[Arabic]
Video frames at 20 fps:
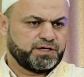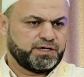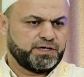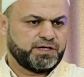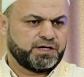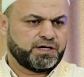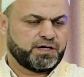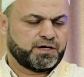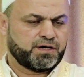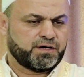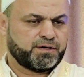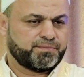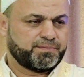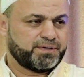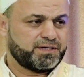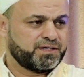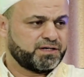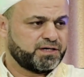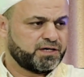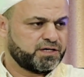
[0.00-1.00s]
إلى
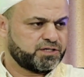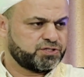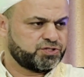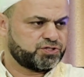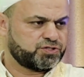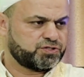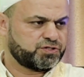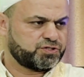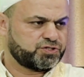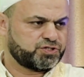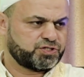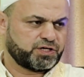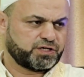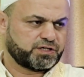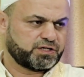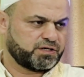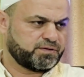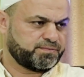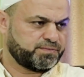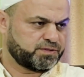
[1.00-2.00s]
منهج
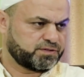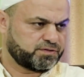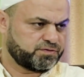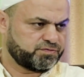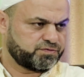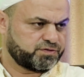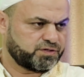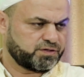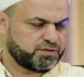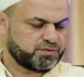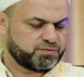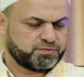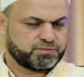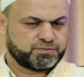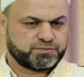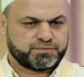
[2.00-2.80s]
الشيخ أحمد كفتار